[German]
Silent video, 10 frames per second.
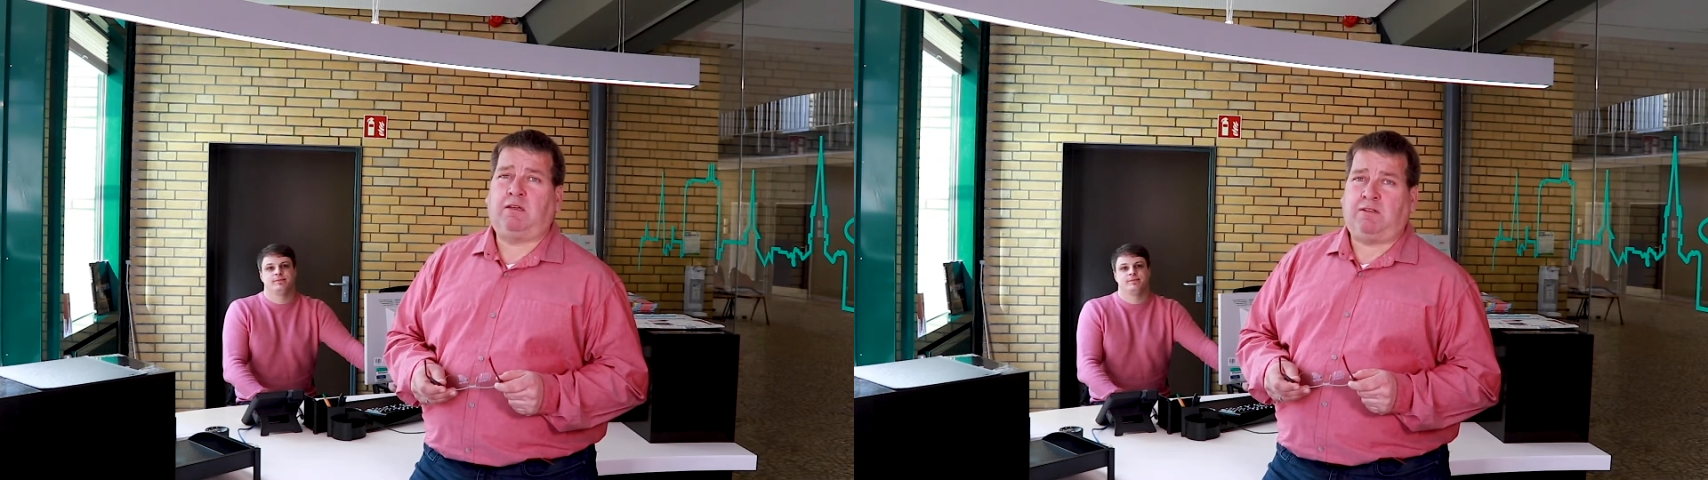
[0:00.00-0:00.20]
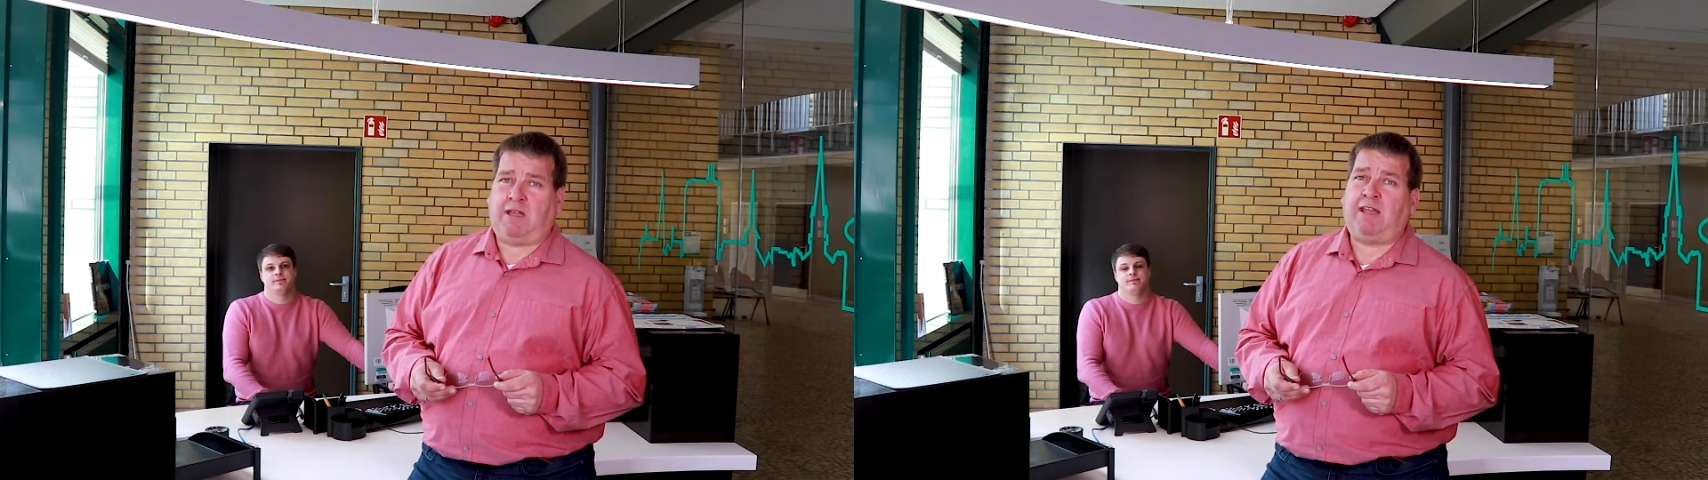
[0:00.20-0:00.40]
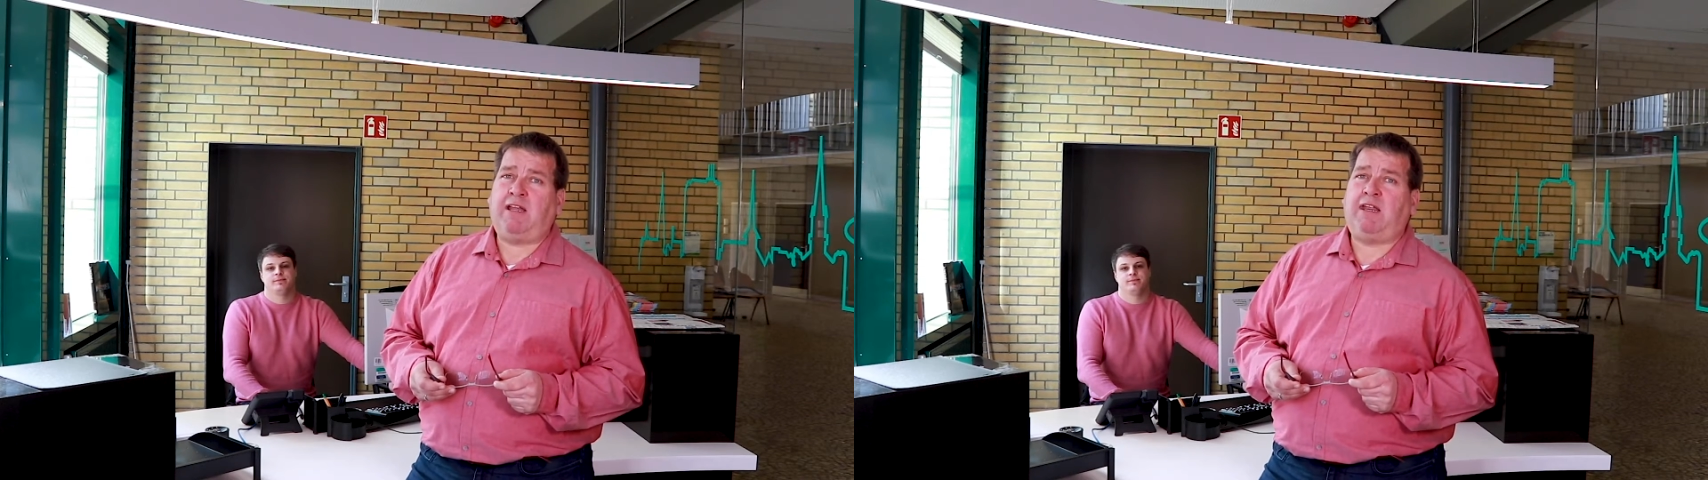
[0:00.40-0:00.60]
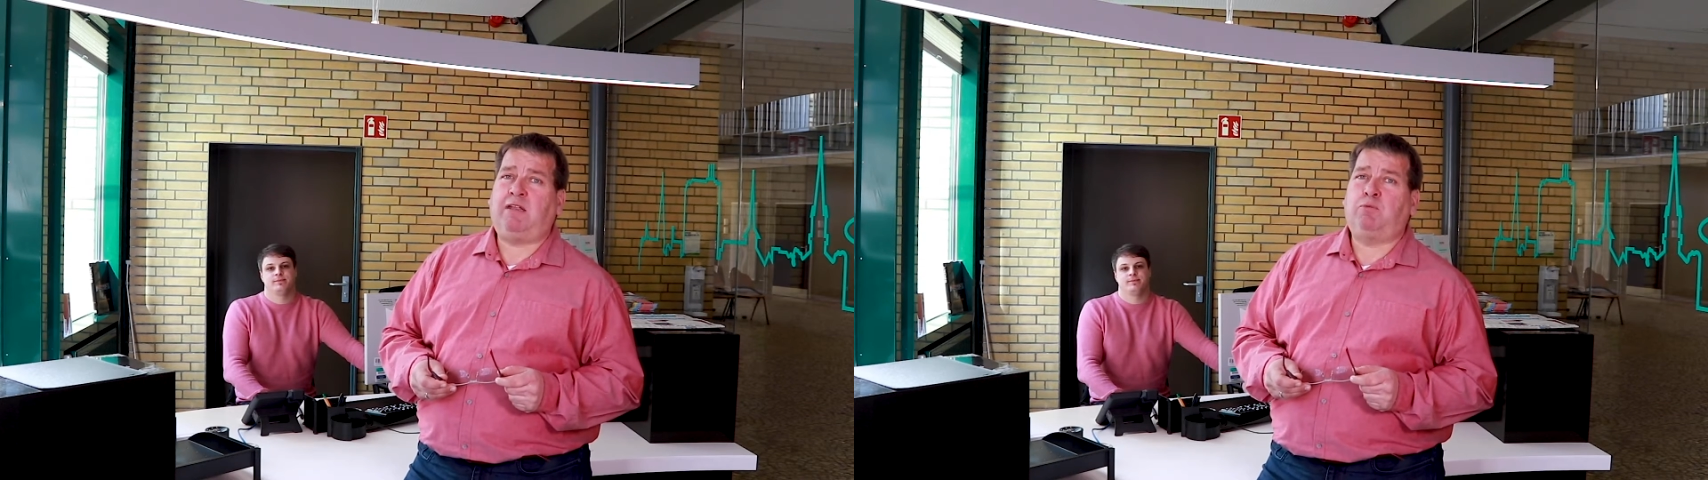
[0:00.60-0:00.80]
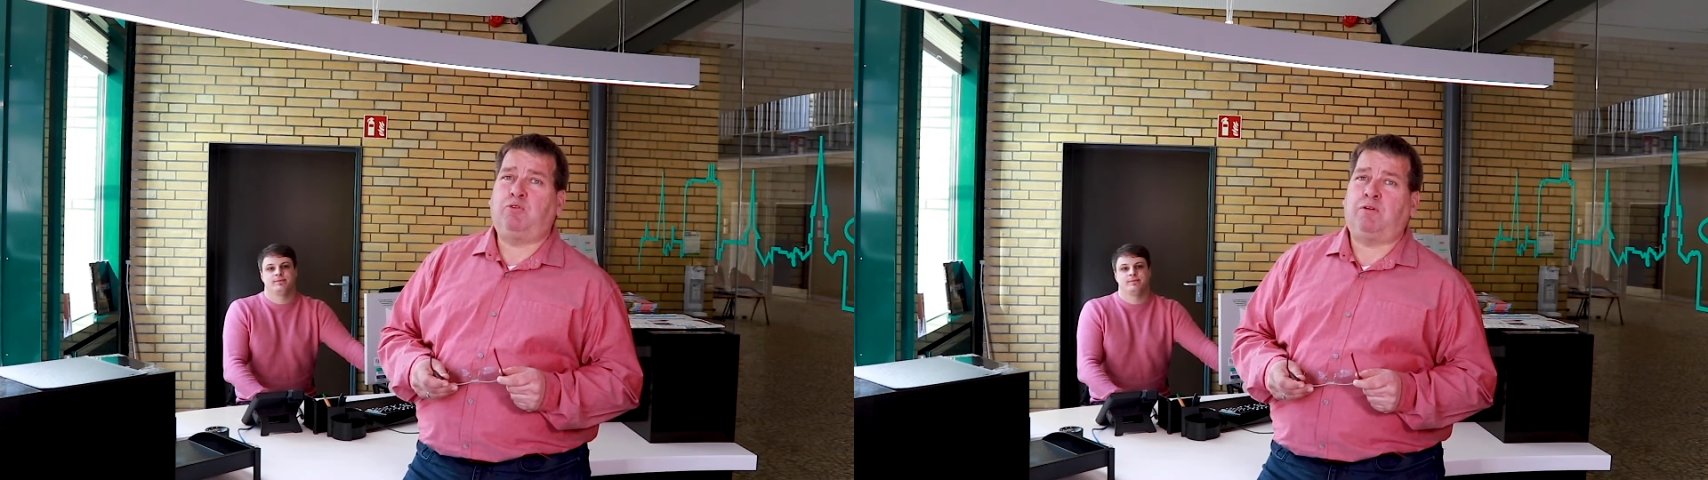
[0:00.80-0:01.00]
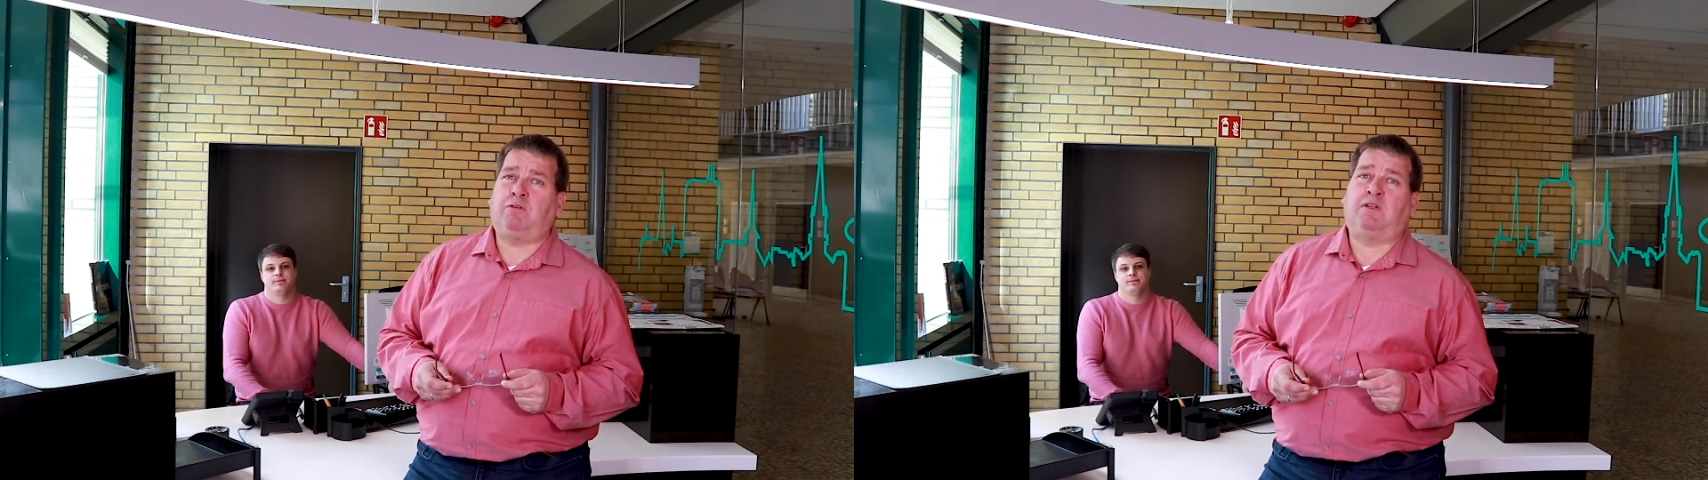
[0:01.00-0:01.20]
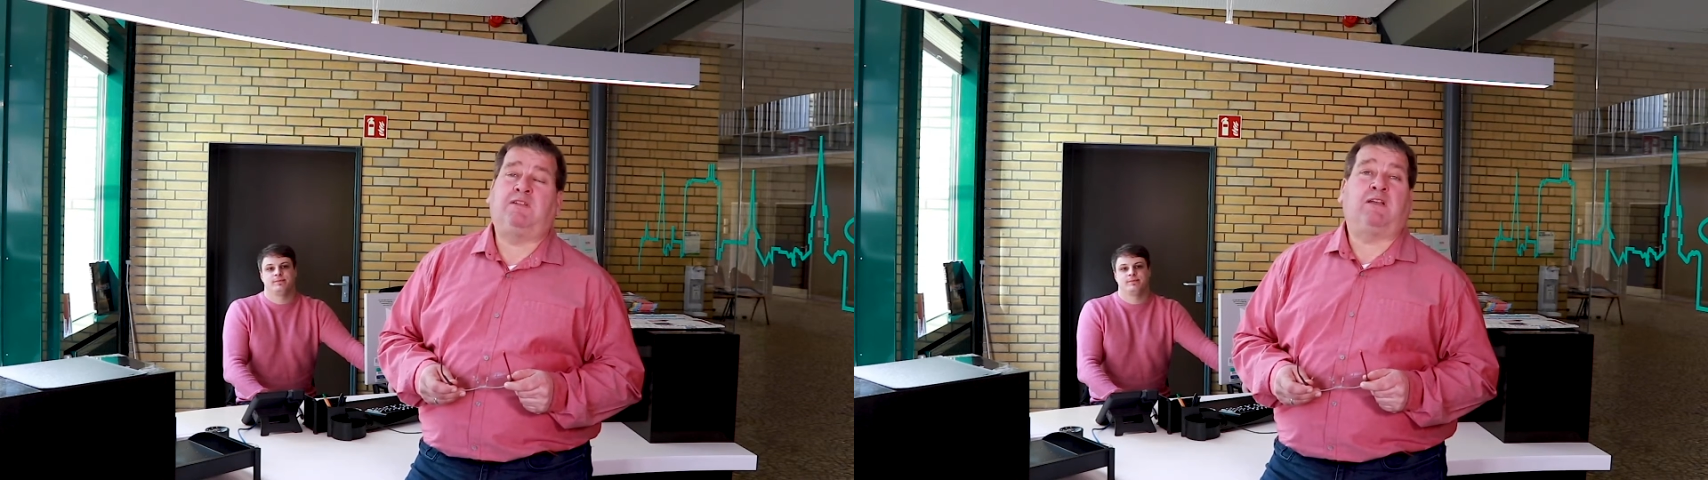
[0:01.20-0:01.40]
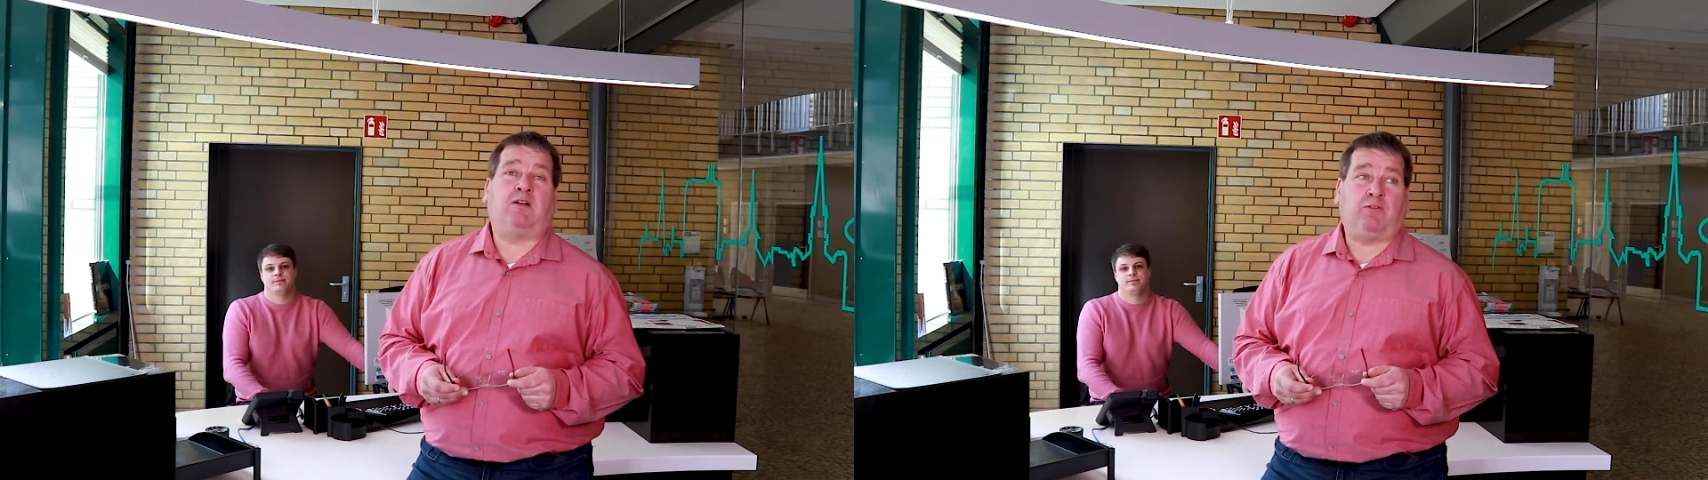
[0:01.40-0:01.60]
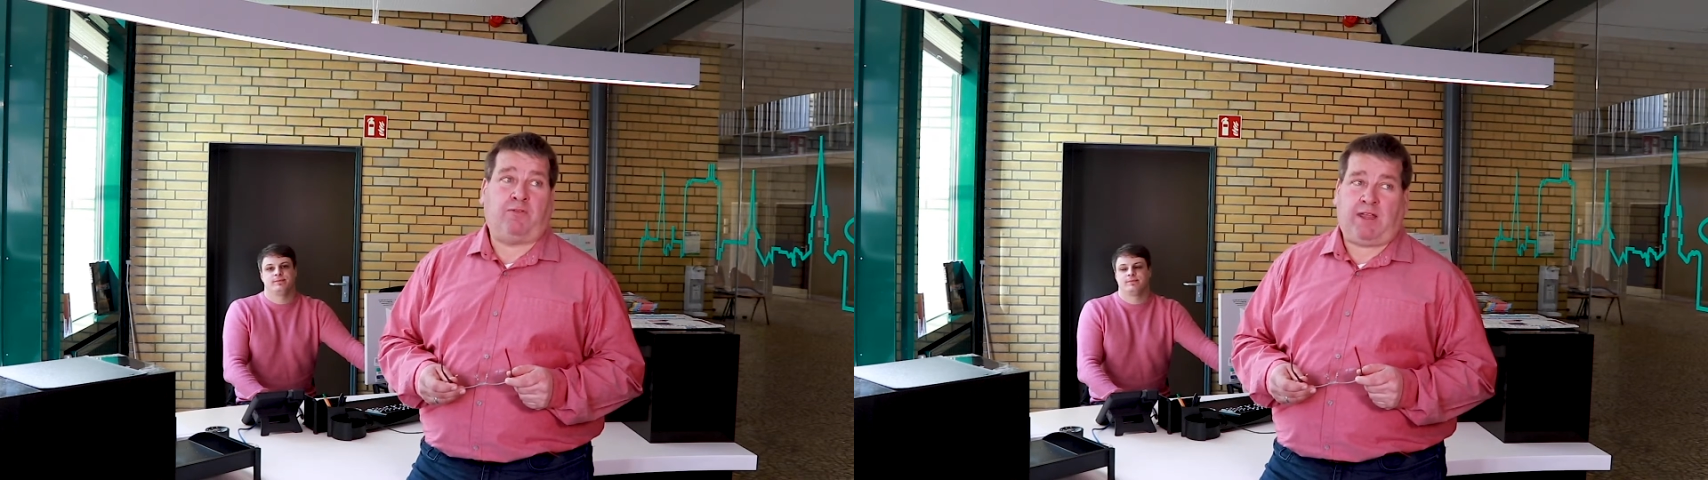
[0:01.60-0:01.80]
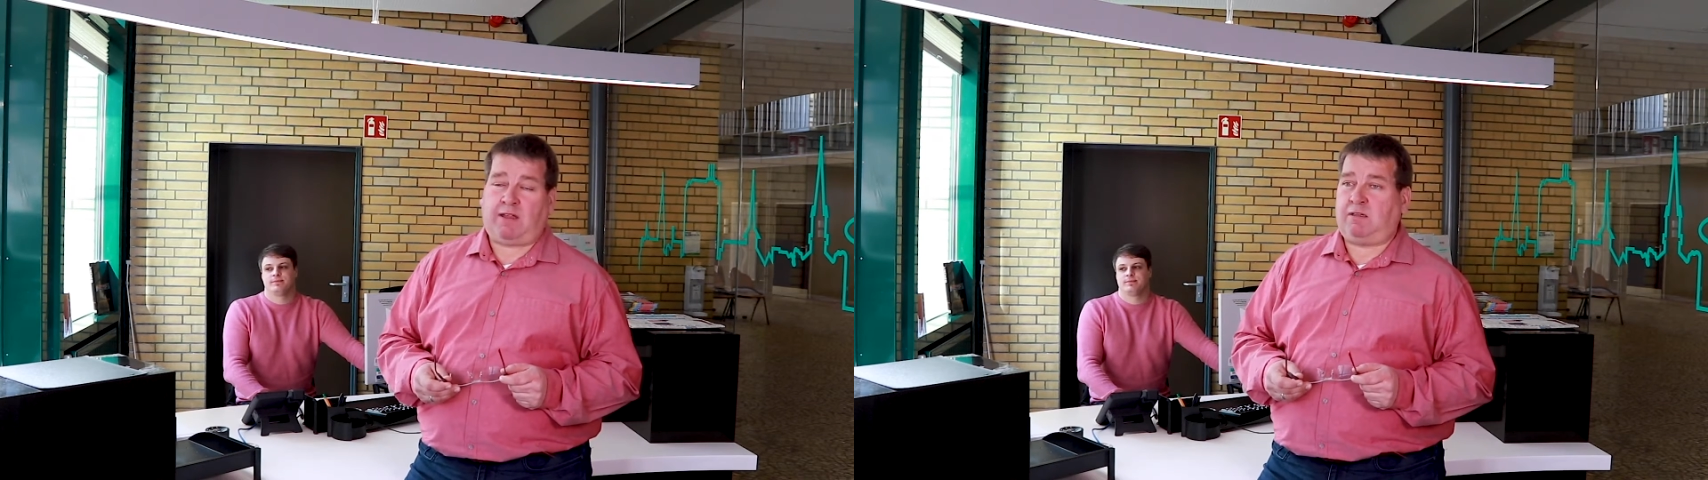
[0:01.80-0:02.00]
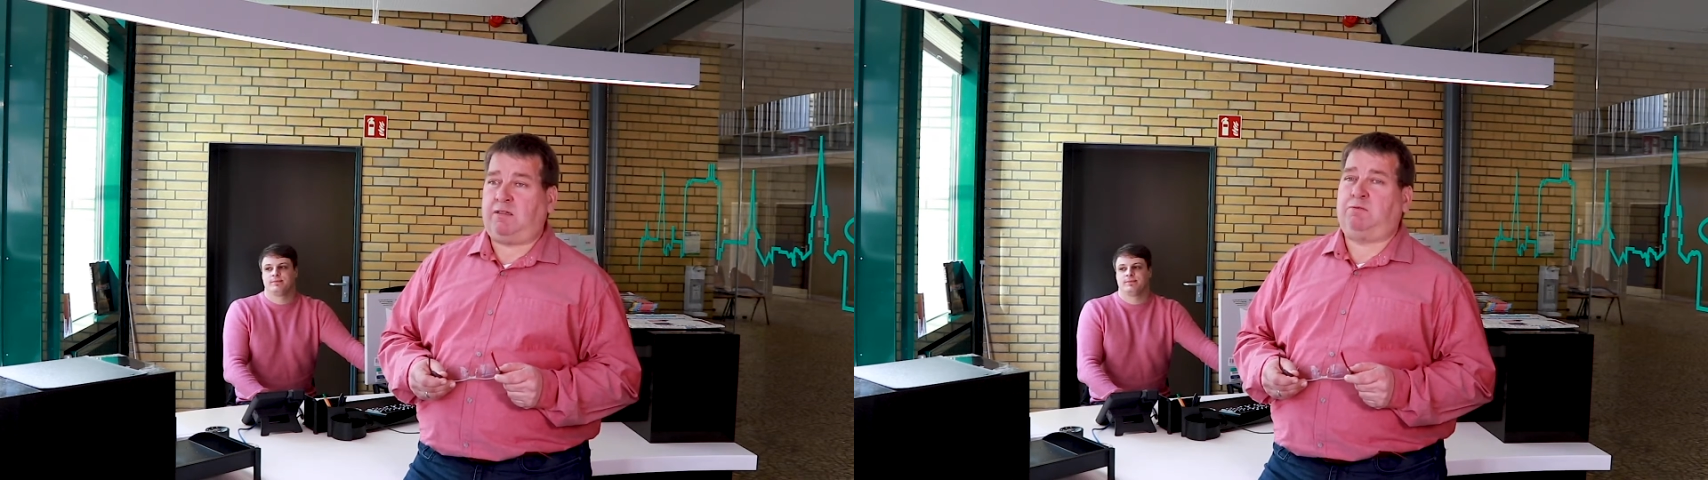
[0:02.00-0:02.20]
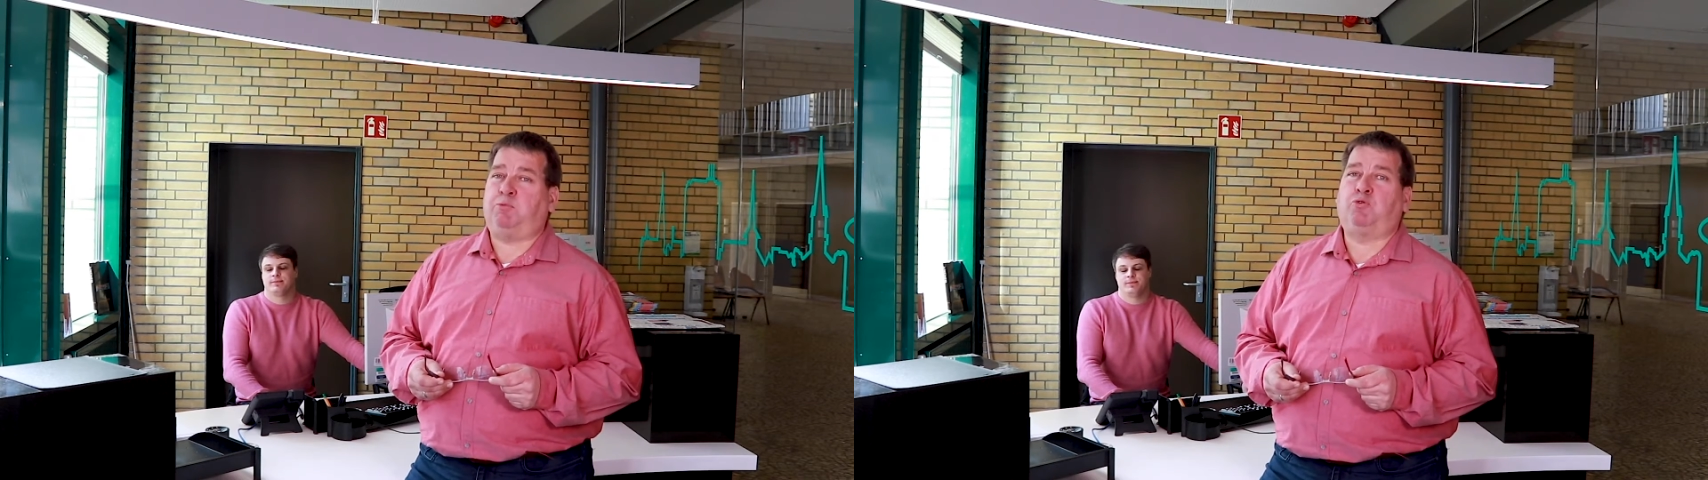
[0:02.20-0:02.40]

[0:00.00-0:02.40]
den sie anlegen müssen und den sie auch während des